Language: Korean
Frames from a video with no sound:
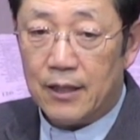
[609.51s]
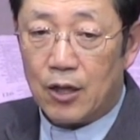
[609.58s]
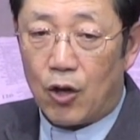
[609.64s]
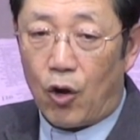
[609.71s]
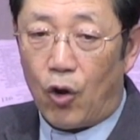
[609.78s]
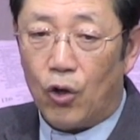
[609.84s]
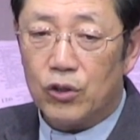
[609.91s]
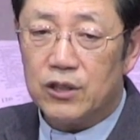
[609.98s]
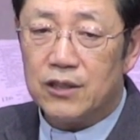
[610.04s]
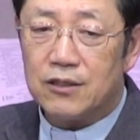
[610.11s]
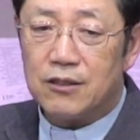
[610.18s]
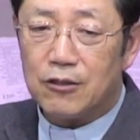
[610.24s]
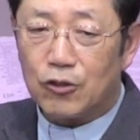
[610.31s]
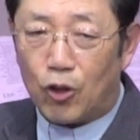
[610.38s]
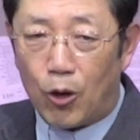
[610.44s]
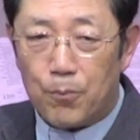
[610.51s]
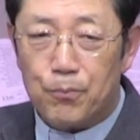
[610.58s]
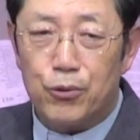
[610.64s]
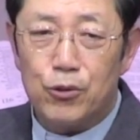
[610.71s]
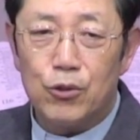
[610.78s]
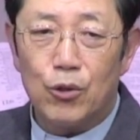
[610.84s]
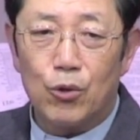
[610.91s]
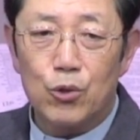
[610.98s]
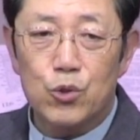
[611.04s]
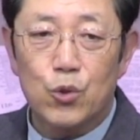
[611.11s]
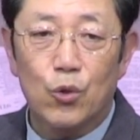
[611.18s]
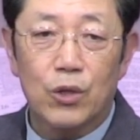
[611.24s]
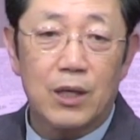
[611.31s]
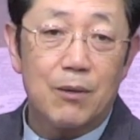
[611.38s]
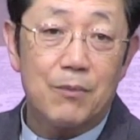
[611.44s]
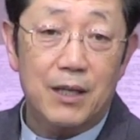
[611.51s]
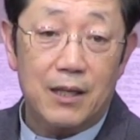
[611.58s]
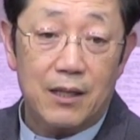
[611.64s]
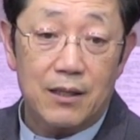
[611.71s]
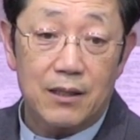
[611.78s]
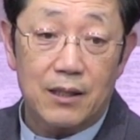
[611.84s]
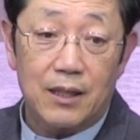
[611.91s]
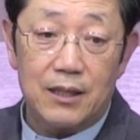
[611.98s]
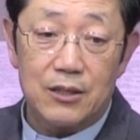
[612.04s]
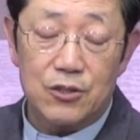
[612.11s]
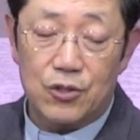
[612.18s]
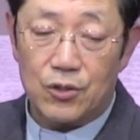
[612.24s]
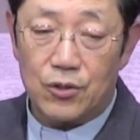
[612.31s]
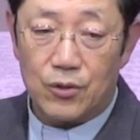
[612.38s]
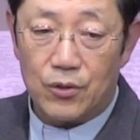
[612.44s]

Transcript: 거짓을 덮으려고 좋게 말하는 게 아니죠.